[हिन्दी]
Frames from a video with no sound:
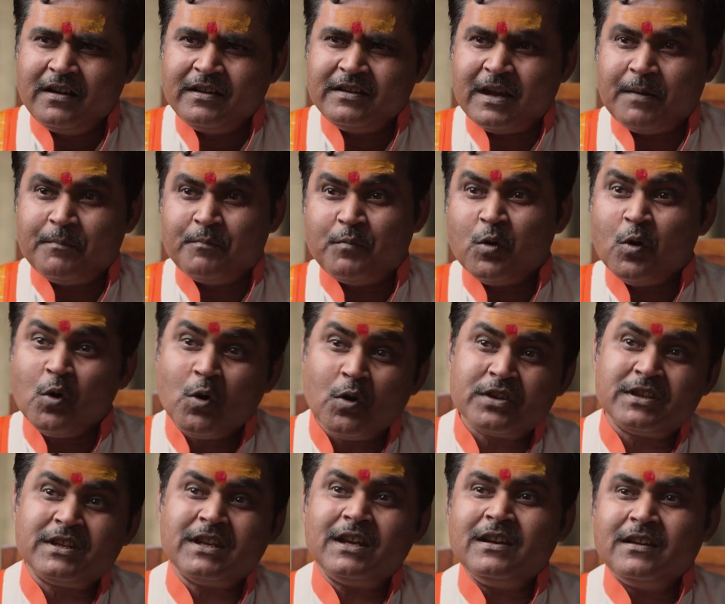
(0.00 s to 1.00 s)
या
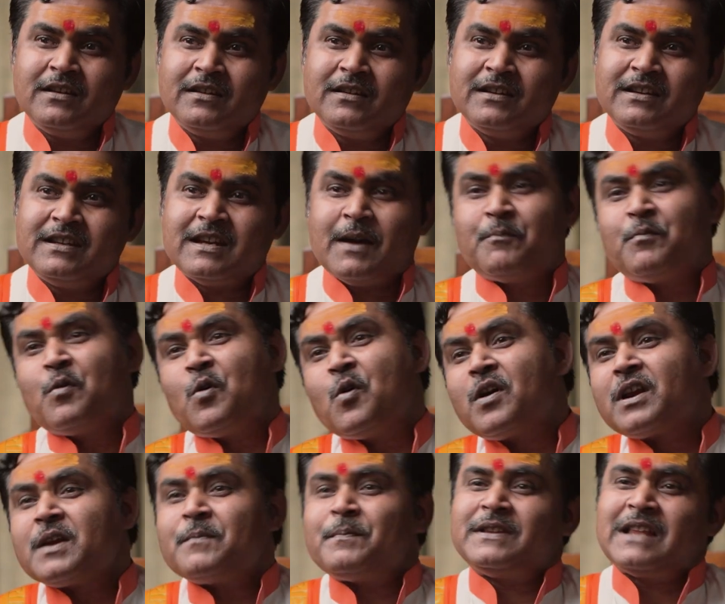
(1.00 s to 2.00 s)
भोज्य या
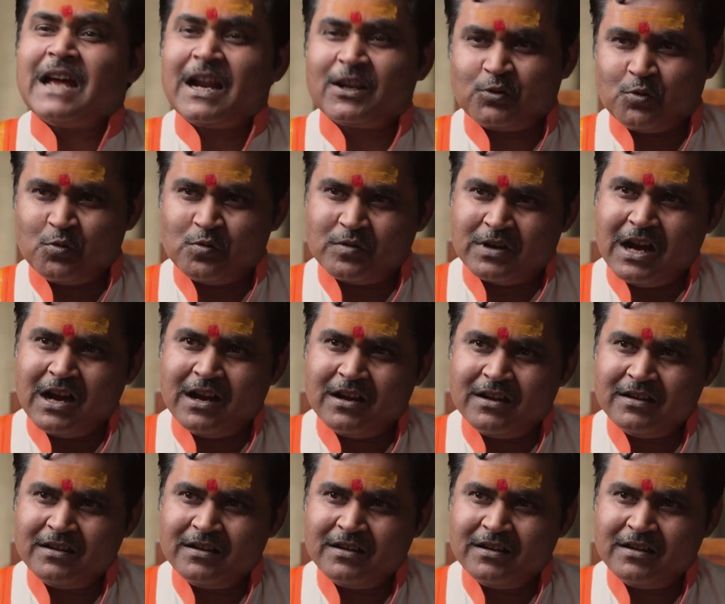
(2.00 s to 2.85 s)
भोग्य पदार्थों का